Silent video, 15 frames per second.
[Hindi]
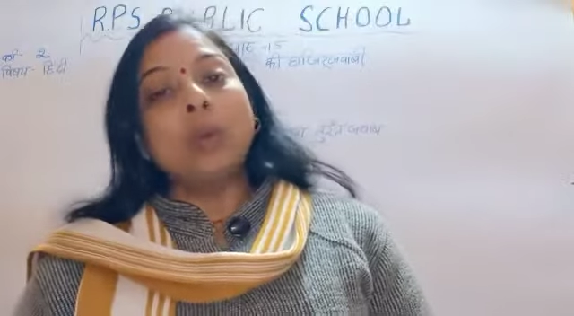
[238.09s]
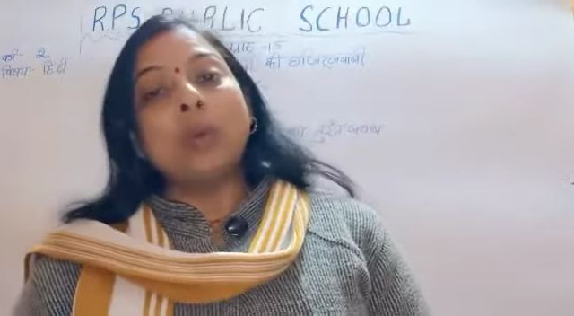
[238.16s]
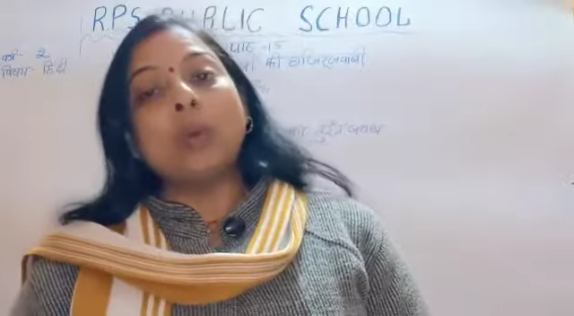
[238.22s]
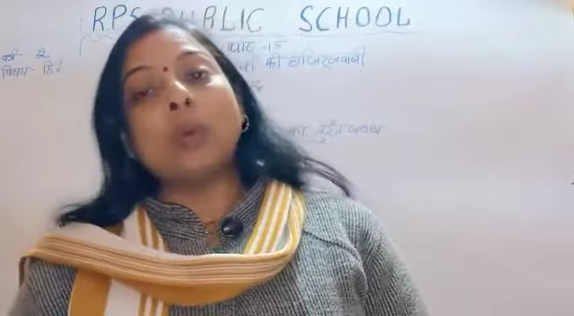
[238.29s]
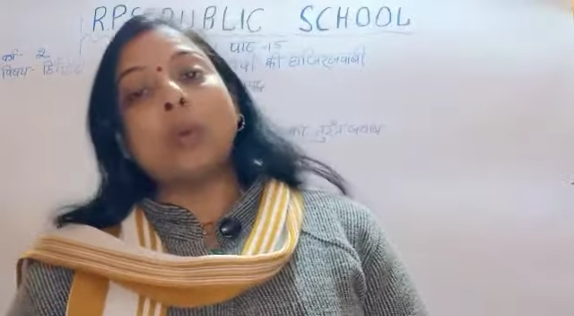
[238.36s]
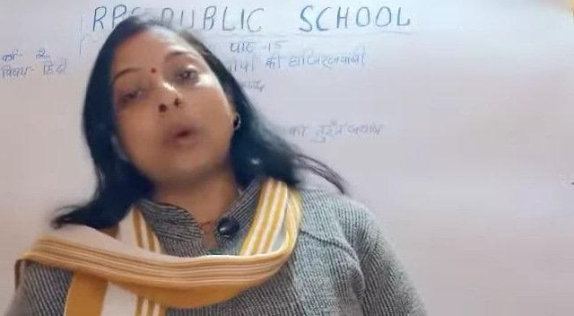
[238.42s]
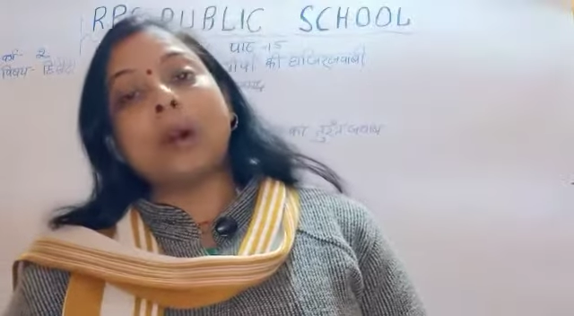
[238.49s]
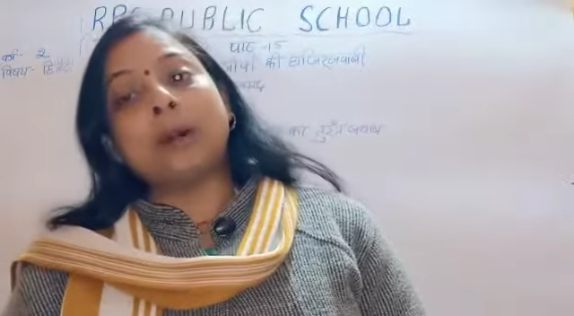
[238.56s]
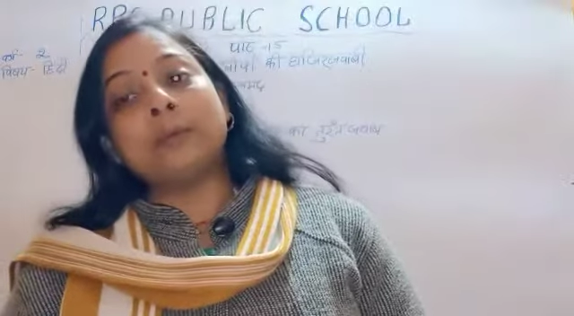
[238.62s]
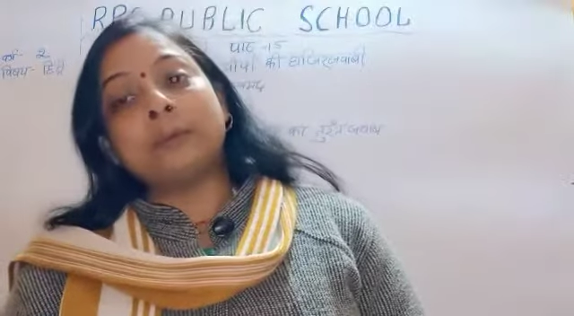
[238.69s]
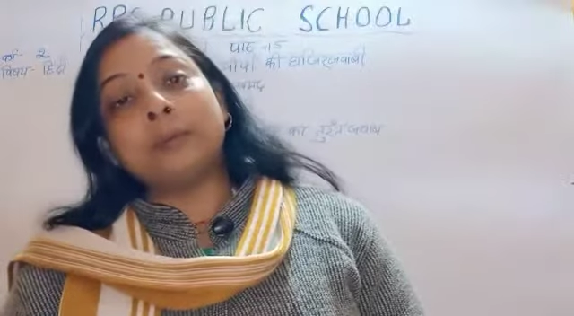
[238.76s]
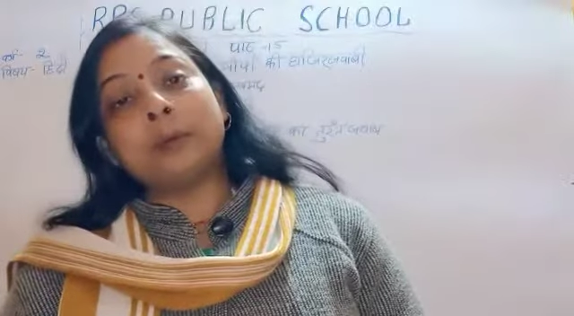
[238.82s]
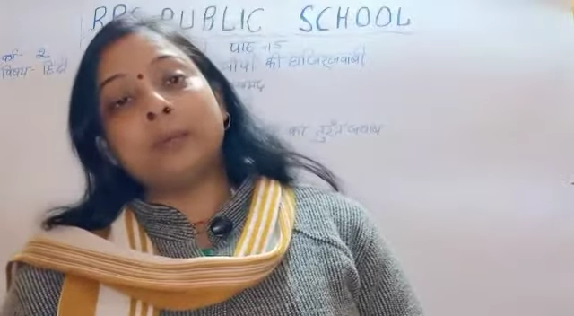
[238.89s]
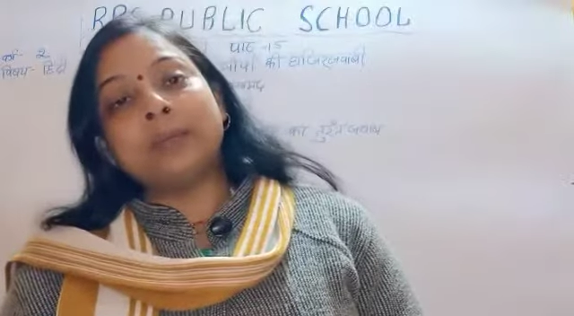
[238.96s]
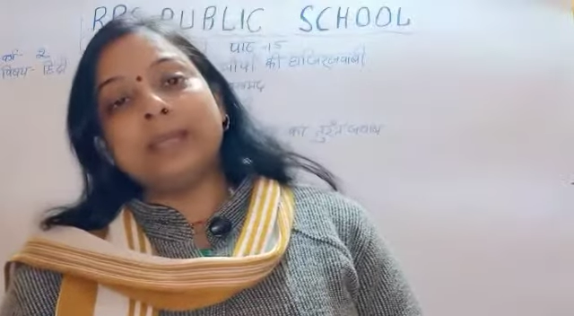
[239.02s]
वो अब
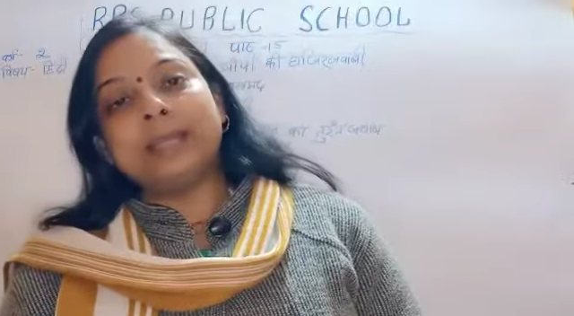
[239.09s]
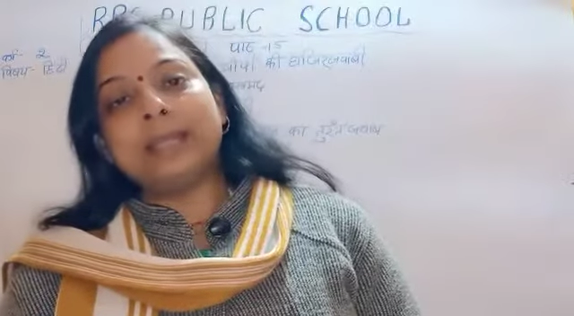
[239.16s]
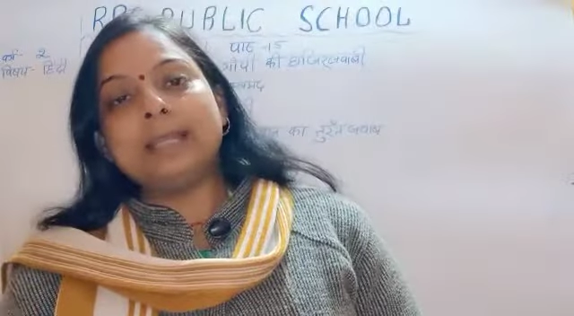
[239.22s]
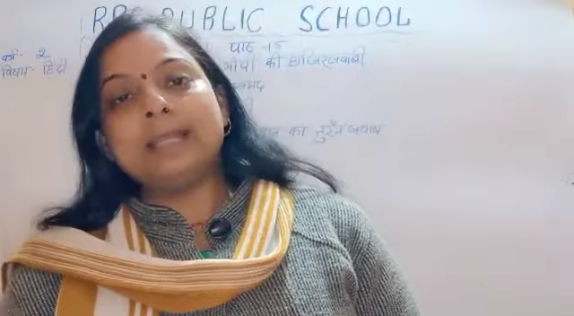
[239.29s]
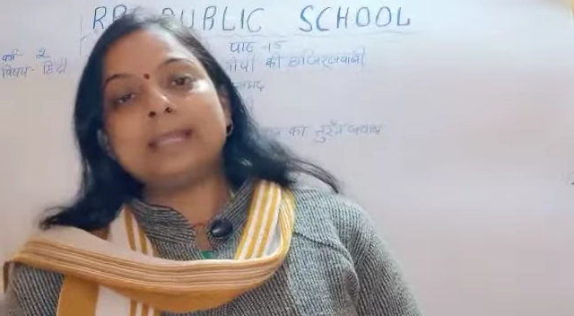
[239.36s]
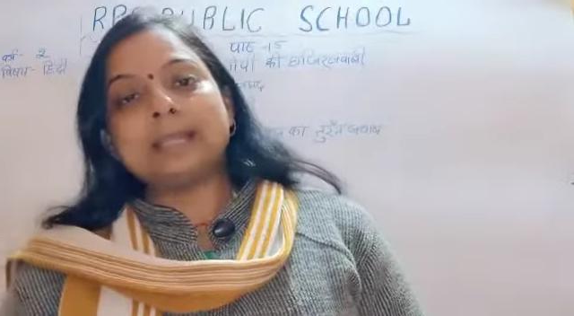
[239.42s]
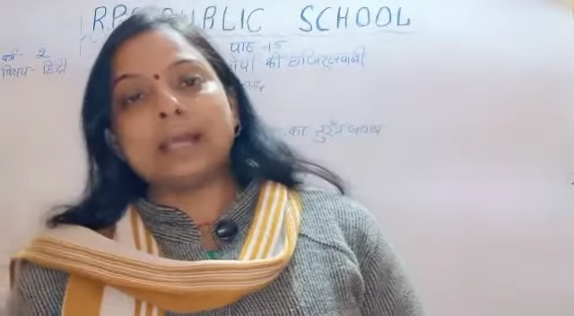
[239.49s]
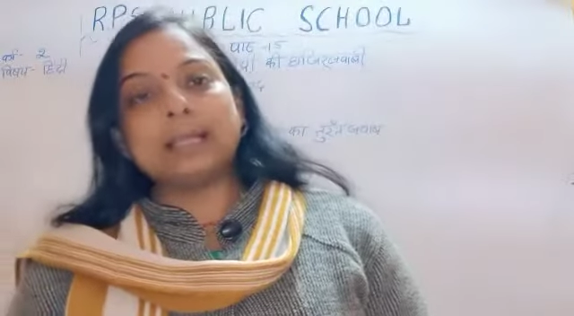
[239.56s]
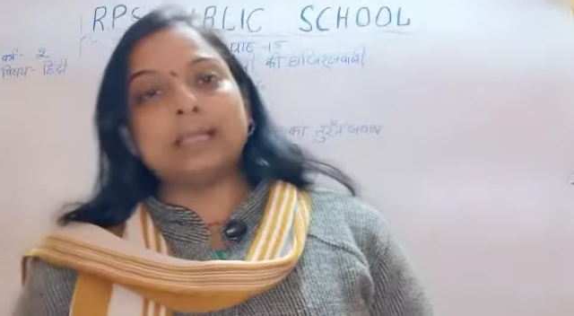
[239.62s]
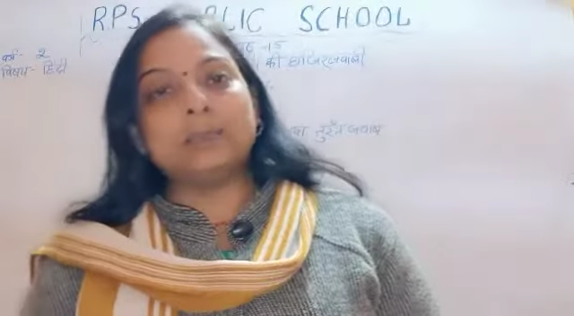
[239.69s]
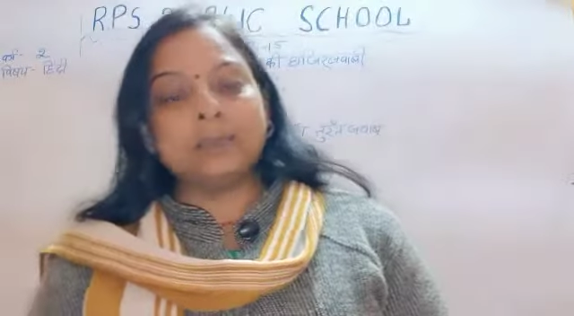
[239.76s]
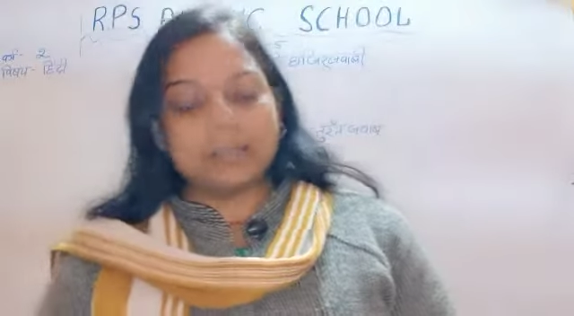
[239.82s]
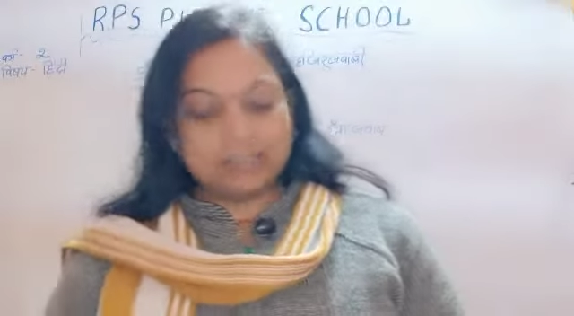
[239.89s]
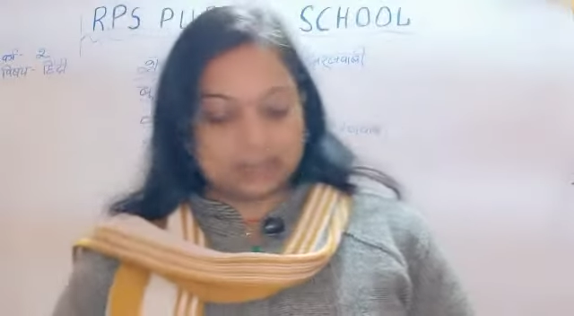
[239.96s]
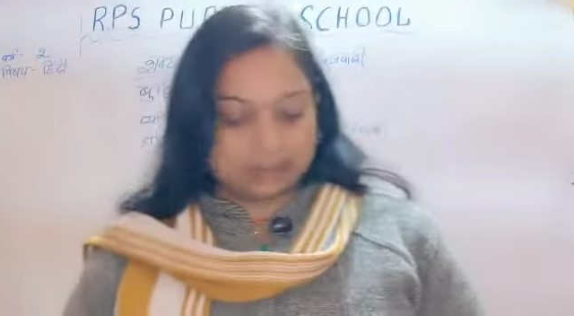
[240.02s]
वो मेरे ही साथ
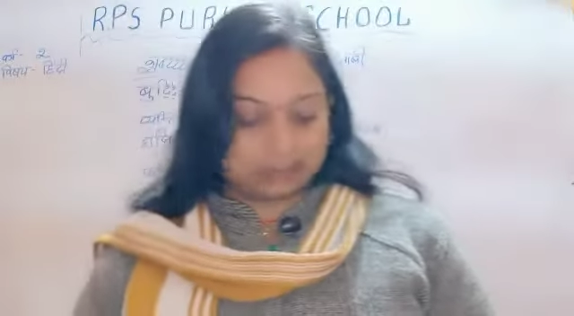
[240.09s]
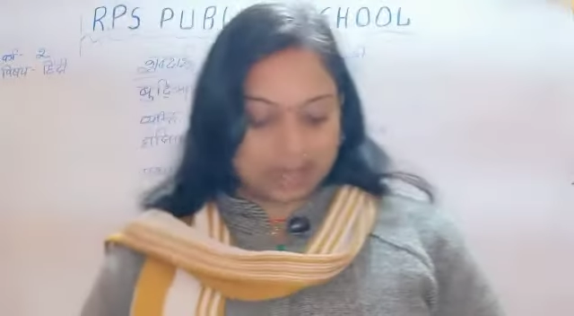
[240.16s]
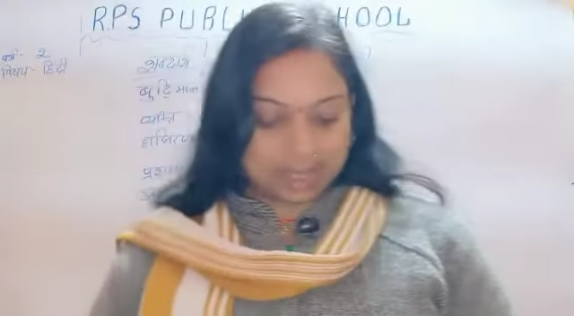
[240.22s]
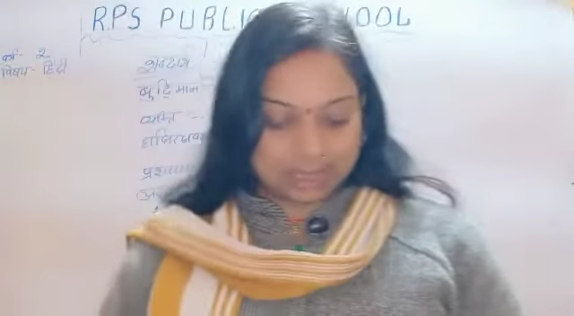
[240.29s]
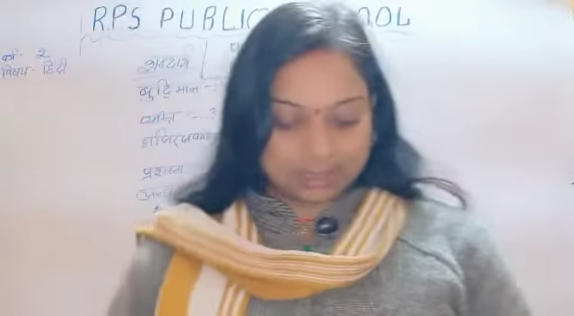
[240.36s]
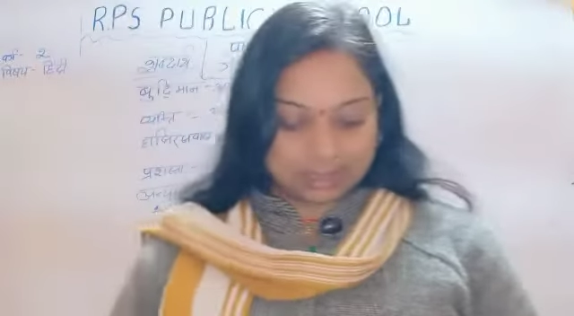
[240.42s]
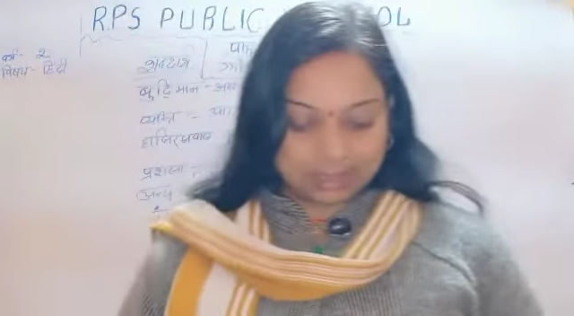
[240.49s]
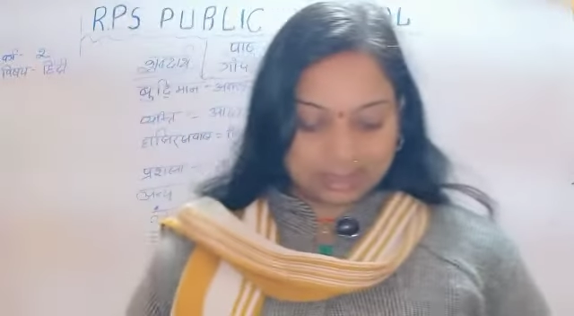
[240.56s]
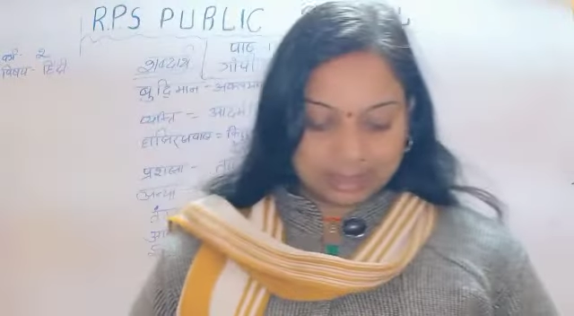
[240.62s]
में इस्तेमाल